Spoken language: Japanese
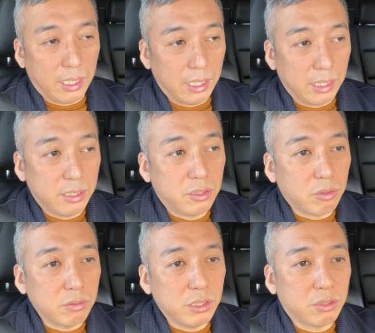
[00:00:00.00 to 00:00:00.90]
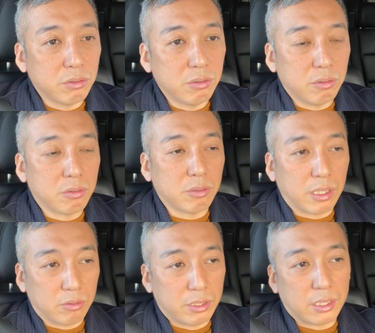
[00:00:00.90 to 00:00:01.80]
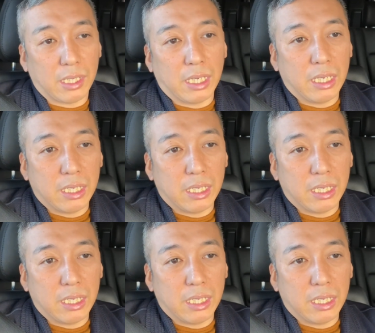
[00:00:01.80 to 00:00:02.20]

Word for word: え非常に重要となる力